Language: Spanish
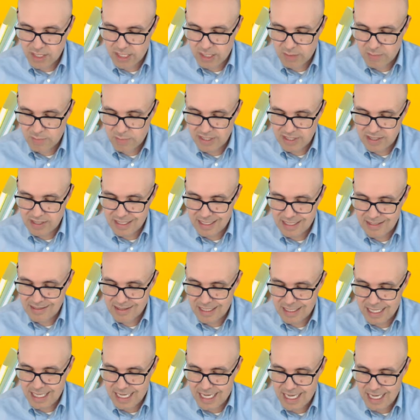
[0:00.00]
La respuesta
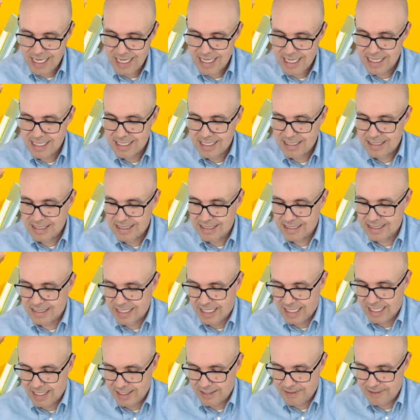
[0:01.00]
es la
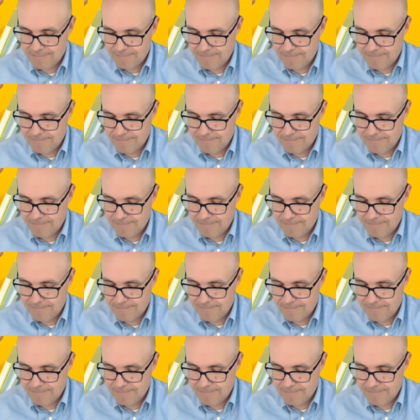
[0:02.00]
C.